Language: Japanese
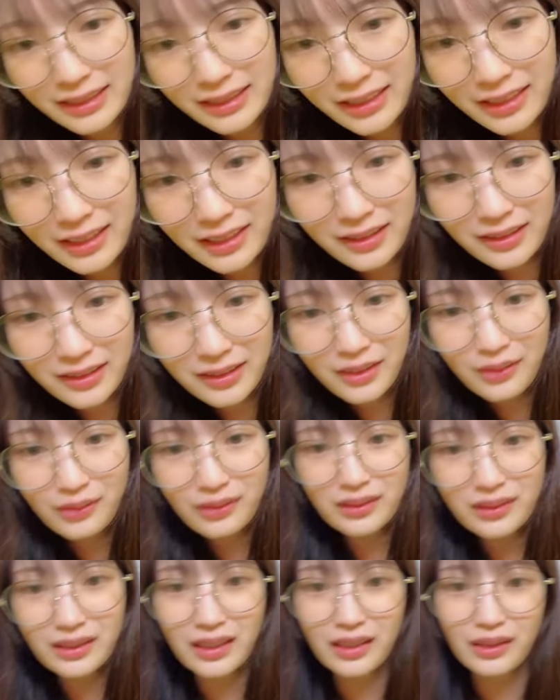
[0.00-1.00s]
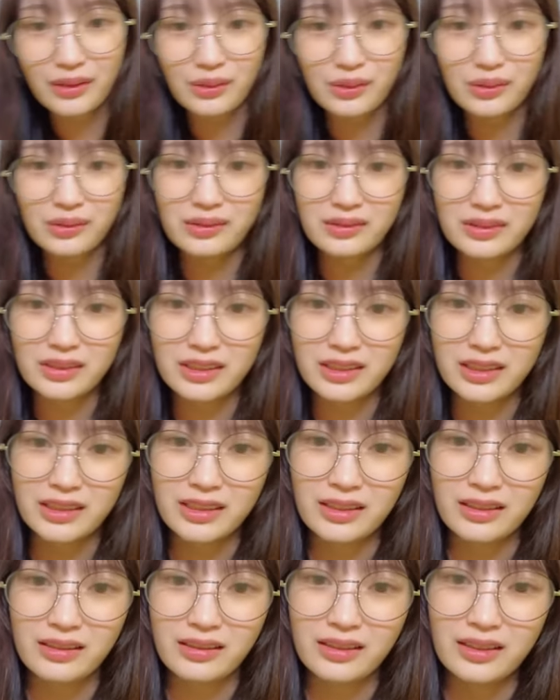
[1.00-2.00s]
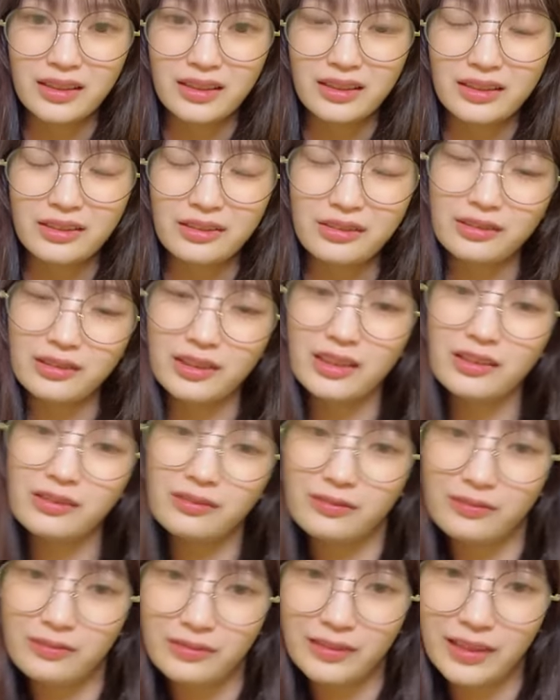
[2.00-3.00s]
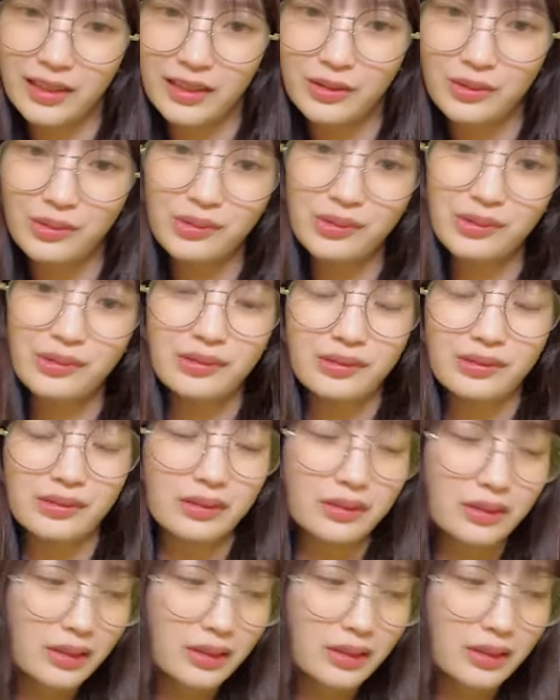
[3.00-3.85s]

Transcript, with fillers: えー、リオンにヘッドホン姿そうリオンヘッドホン